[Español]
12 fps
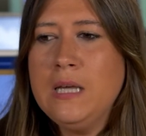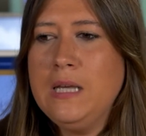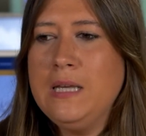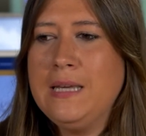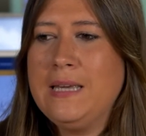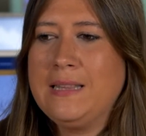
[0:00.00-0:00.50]

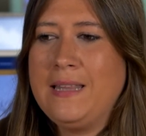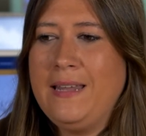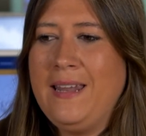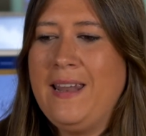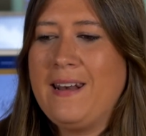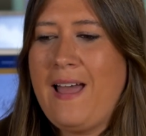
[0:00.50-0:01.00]
y
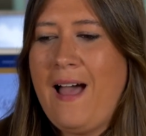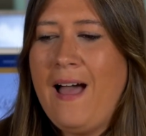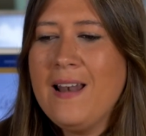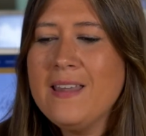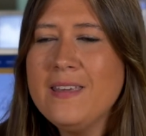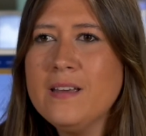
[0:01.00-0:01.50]
tener
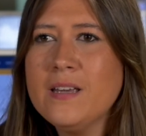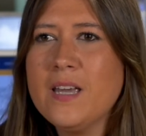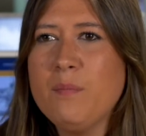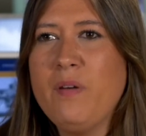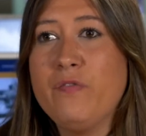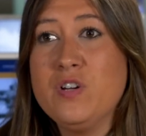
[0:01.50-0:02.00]
a alguien
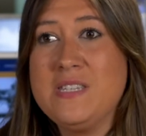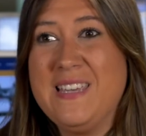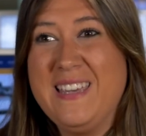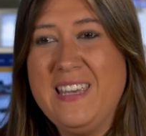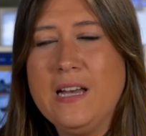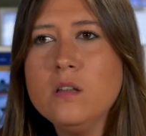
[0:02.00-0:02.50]
que me
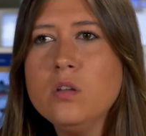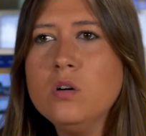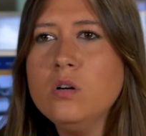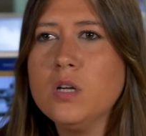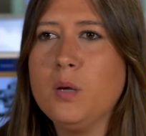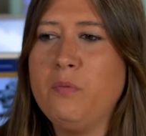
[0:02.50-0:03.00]
fuese
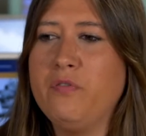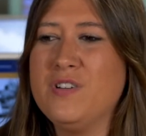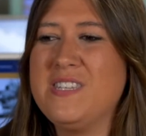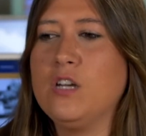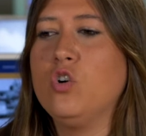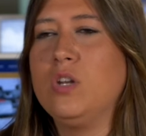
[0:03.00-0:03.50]
guiando, que me
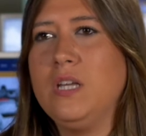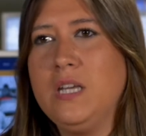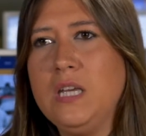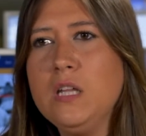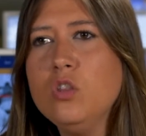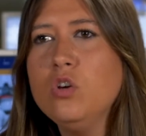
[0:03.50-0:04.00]
fuese
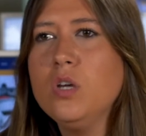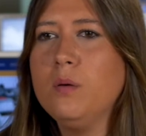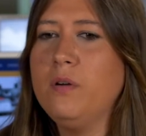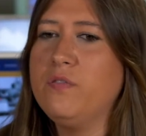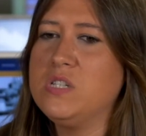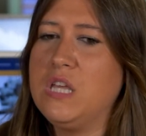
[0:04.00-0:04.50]
corrigiendo y que
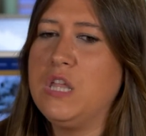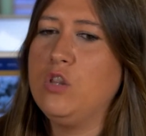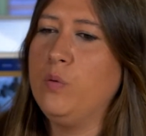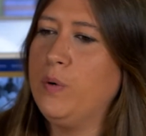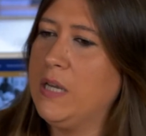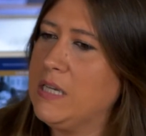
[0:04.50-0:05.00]
me fuese
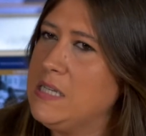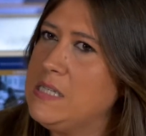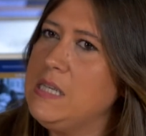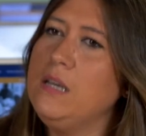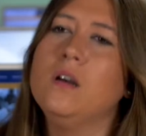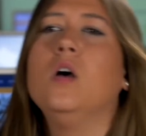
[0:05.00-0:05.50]
diciendo por aquí
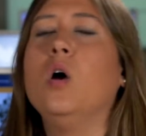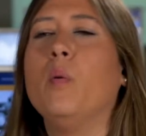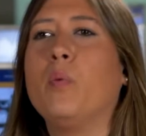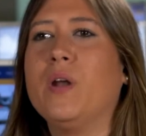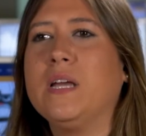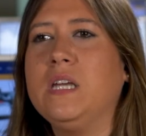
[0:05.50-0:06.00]
sí,
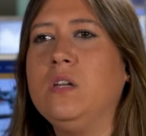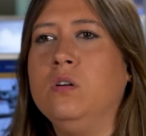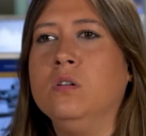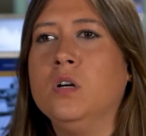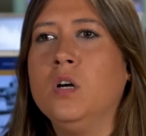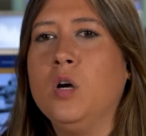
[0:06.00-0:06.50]
por aquí
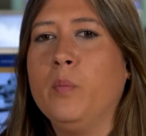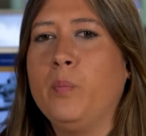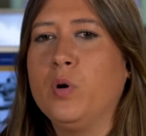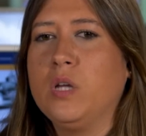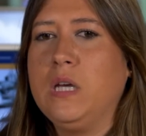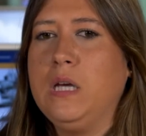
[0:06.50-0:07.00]
no.
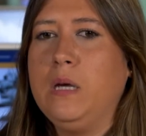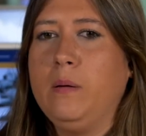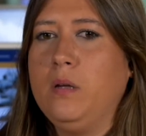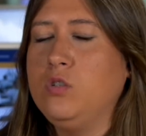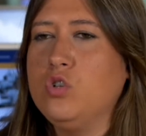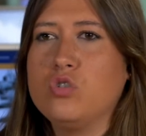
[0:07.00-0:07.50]

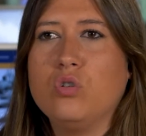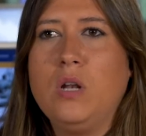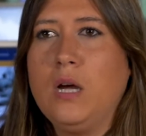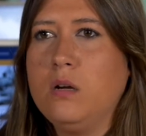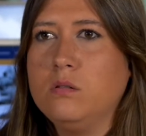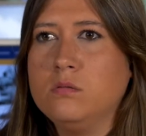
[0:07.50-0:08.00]
Porque yo
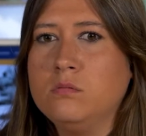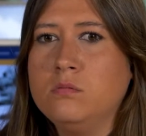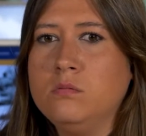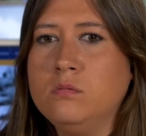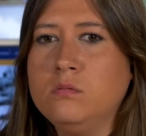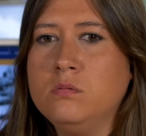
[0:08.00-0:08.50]
sola
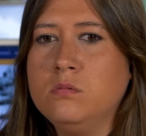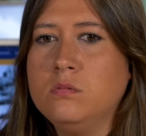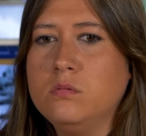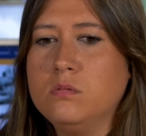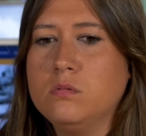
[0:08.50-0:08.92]
mm,